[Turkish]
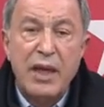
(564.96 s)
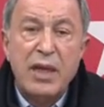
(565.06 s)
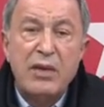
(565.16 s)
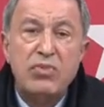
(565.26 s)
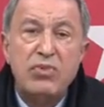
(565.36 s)

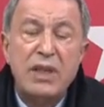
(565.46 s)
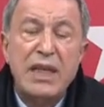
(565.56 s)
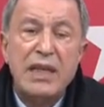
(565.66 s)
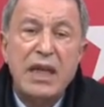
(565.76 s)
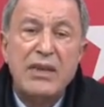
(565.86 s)
Bunlara
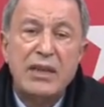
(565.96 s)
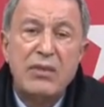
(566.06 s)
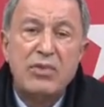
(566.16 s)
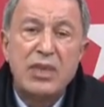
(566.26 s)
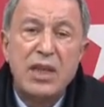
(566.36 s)
ilaveten
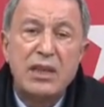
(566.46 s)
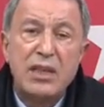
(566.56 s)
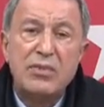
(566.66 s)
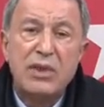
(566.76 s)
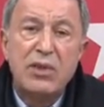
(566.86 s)
buradaki
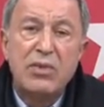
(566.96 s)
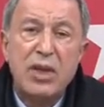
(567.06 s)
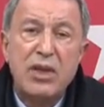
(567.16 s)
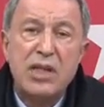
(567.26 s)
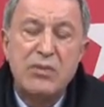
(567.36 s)
çalışmaları
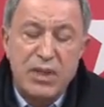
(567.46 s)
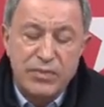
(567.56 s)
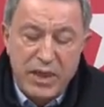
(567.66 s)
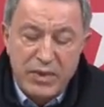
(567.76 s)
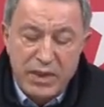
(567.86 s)
kolaylaştırmak
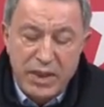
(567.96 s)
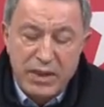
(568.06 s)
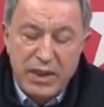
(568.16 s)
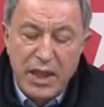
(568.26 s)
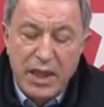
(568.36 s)
bakımından
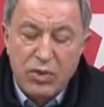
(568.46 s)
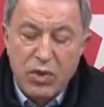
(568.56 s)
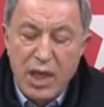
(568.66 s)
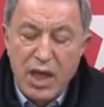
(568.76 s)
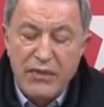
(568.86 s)

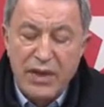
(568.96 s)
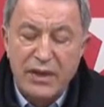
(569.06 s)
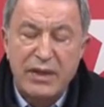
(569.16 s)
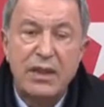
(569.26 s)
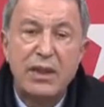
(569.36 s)
doğal
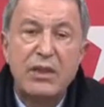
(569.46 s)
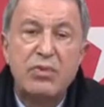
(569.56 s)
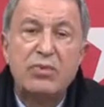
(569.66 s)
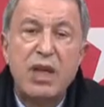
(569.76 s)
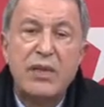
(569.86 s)
afet e,
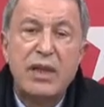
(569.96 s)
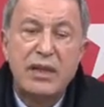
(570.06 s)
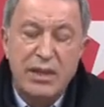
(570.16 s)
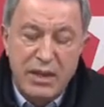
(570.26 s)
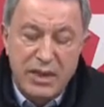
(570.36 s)
kurtarma
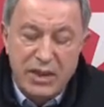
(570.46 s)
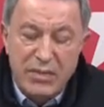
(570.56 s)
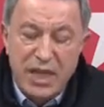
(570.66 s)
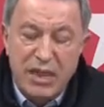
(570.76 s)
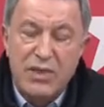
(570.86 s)
e,
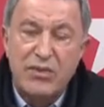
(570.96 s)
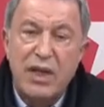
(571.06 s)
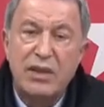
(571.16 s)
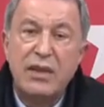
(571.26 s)
timlerimiz var.